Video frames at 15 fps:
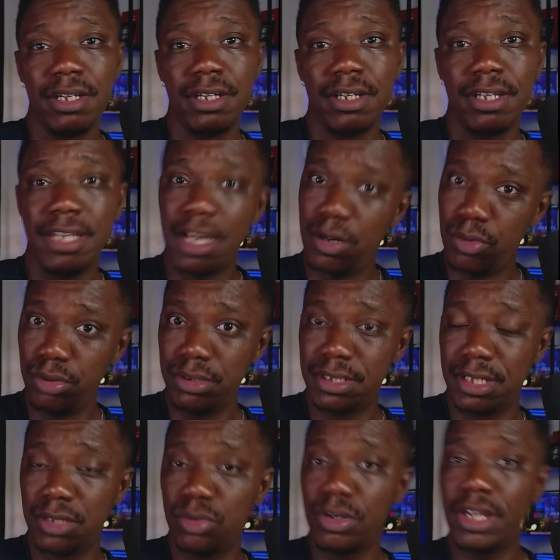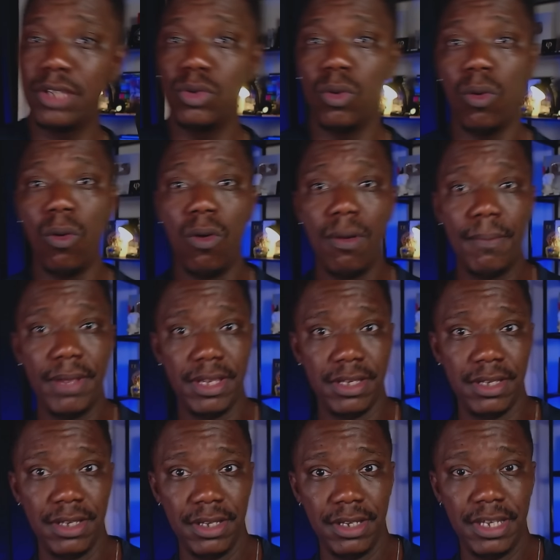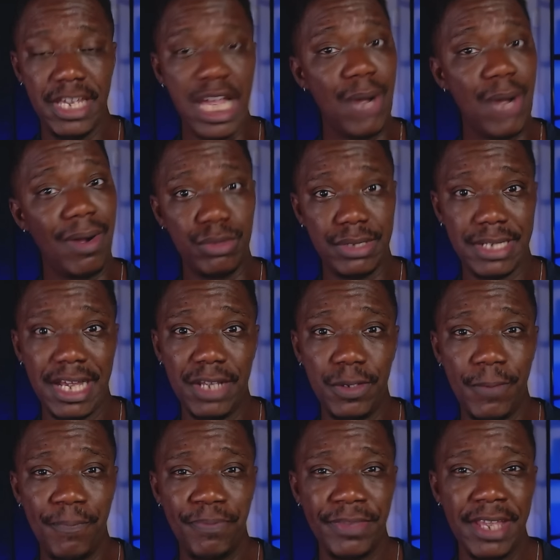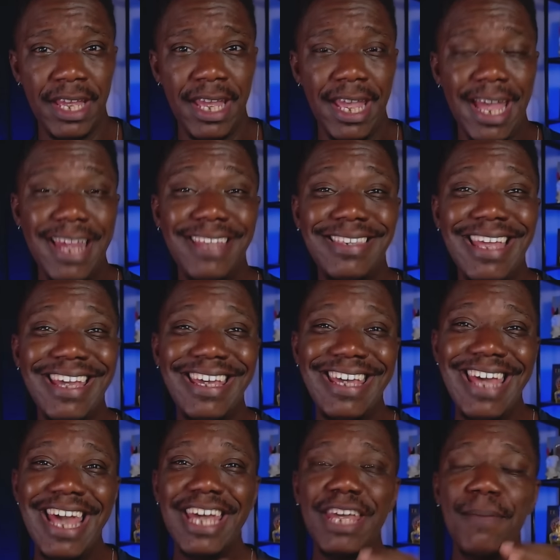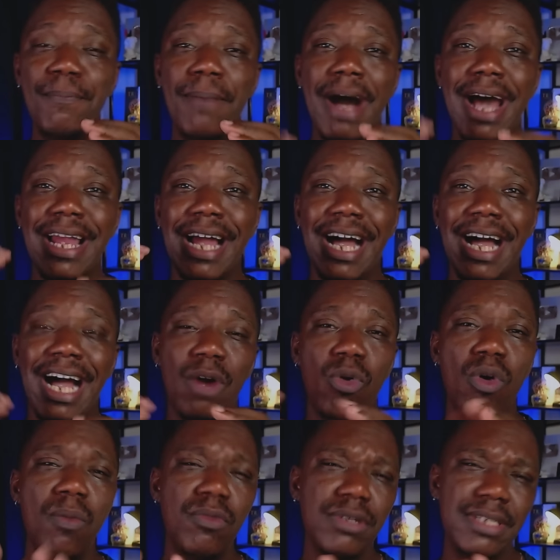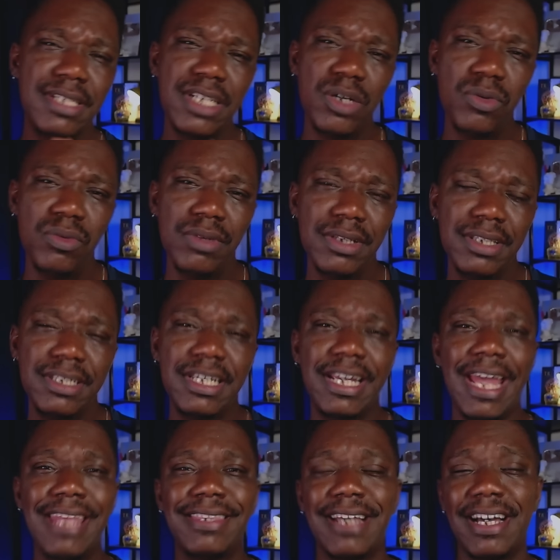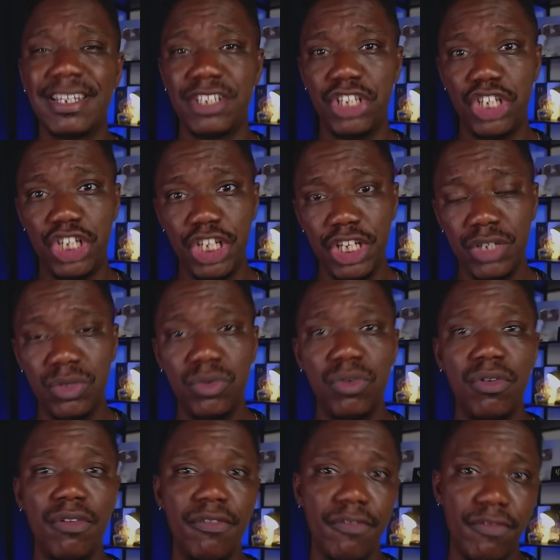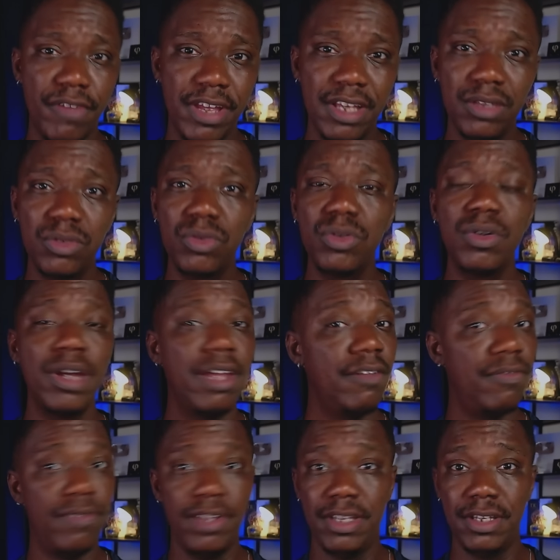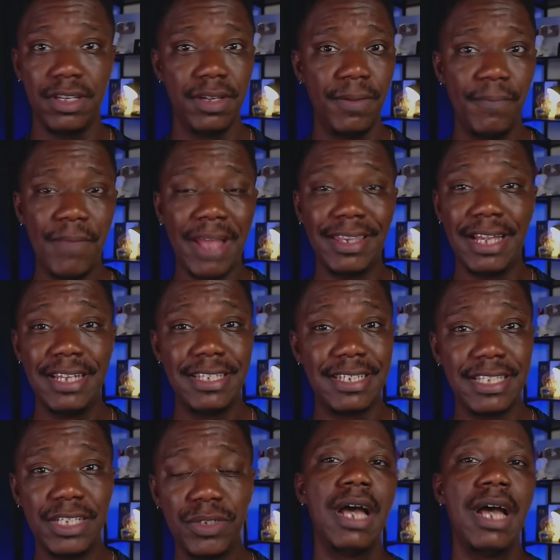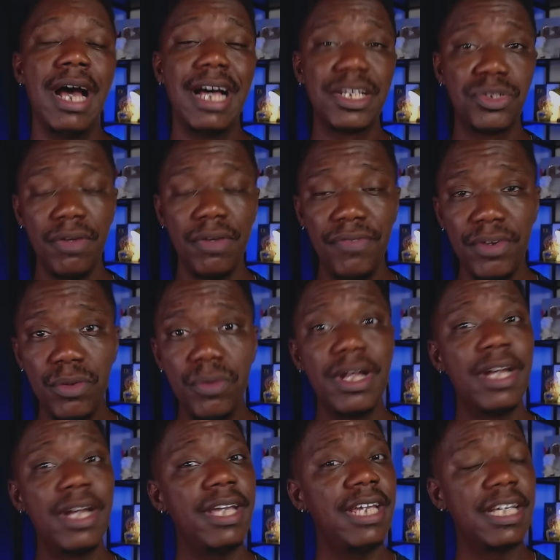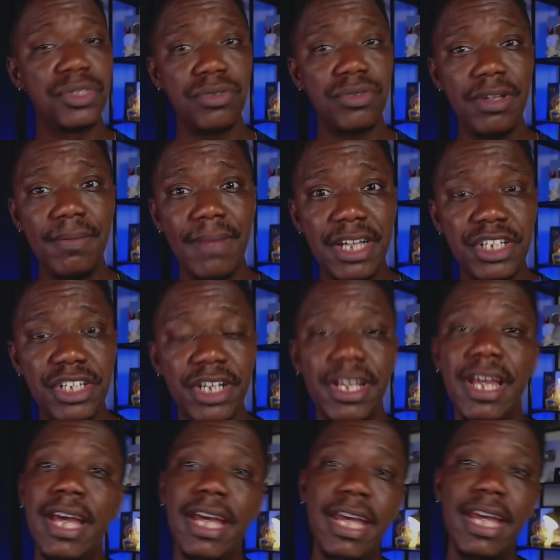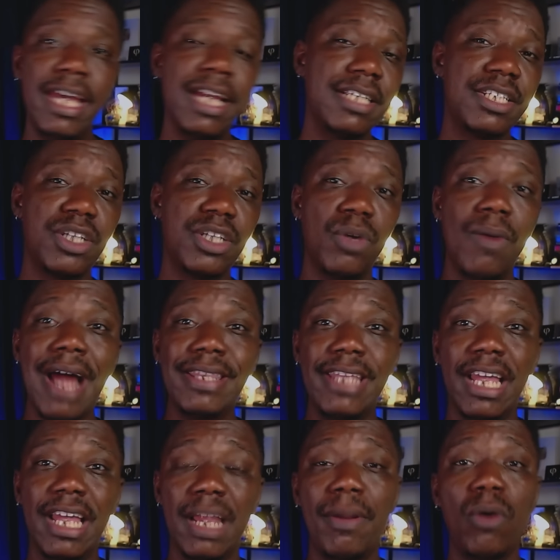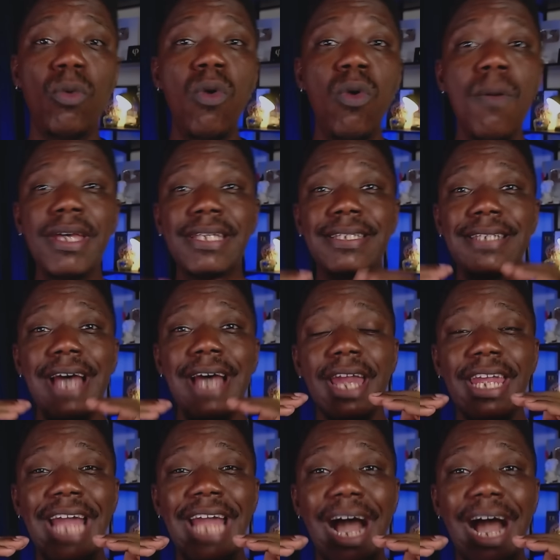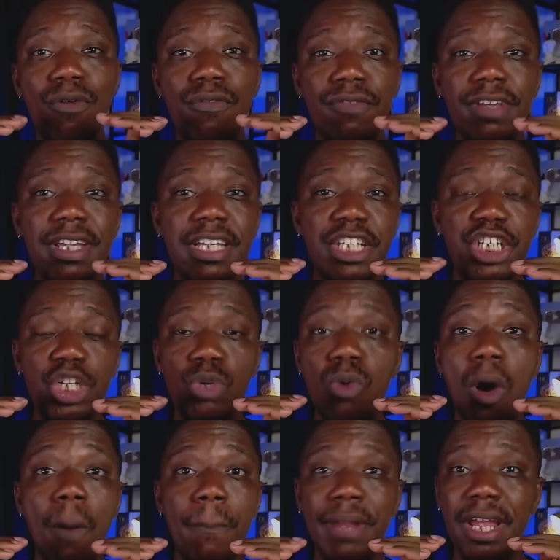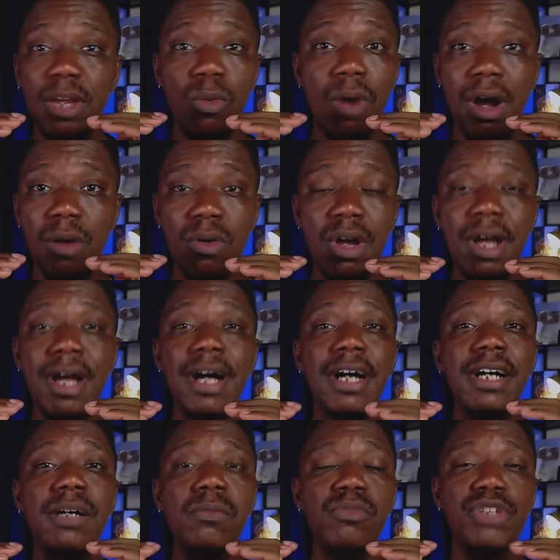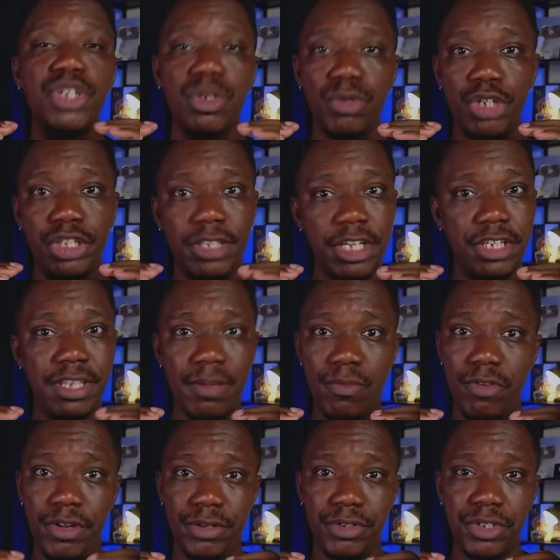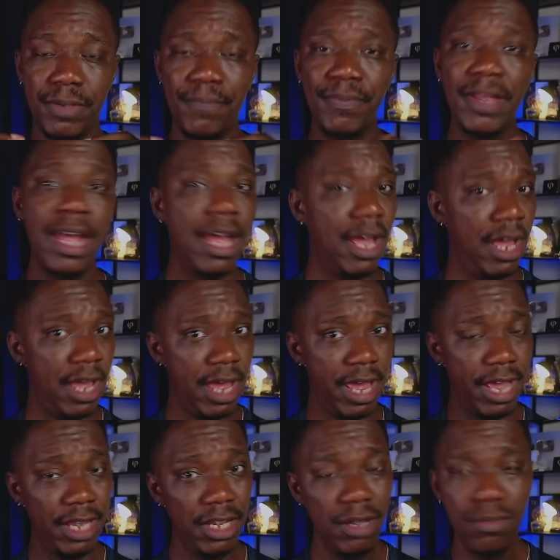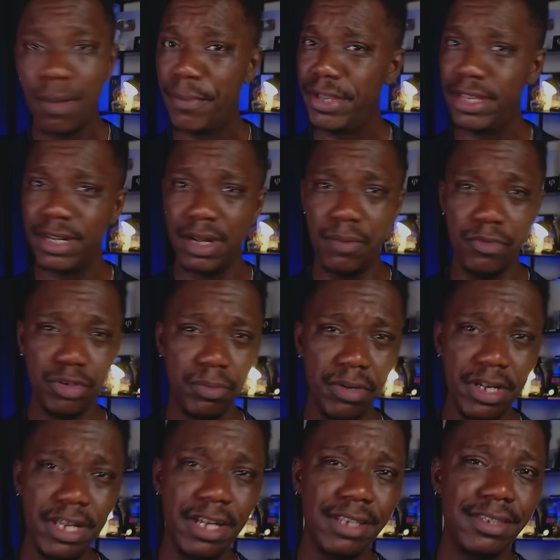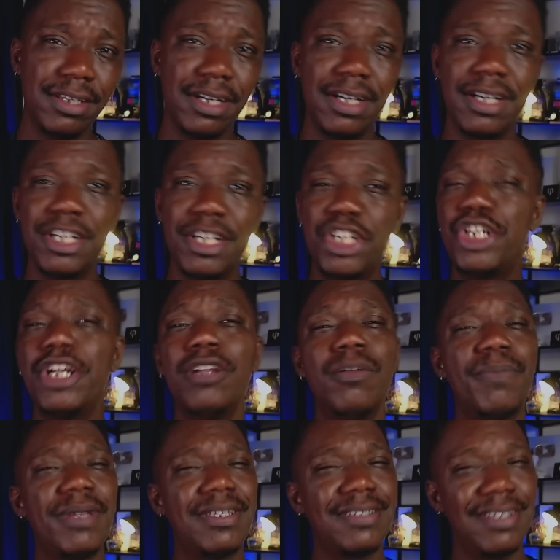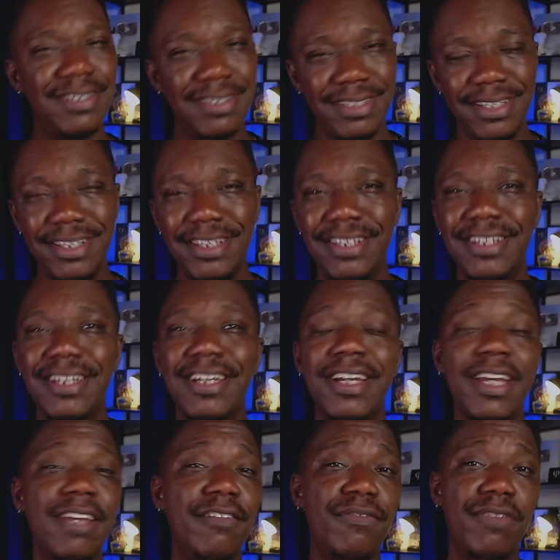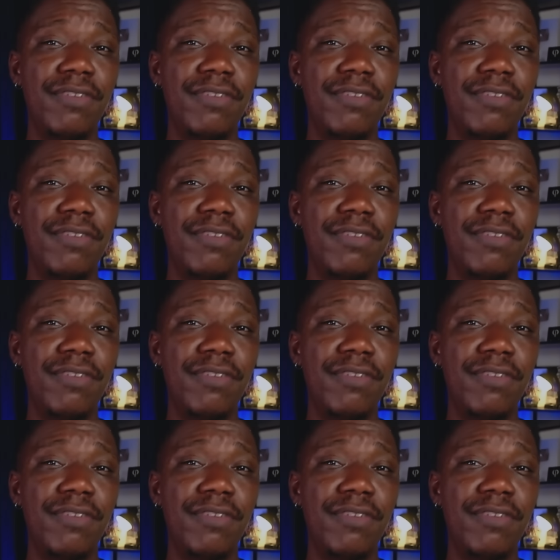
que acusa do que do homem que é o acusado, ele tem que equiparar a comoção de quem está assistindo, vendo, enfim, analisando a sua figura e a sua imagem em relação à dela, para começarem a ouvir de igual para igual ambos os testemunhos. Ela, uma menina muito bonita, estilo princesinha, enfim,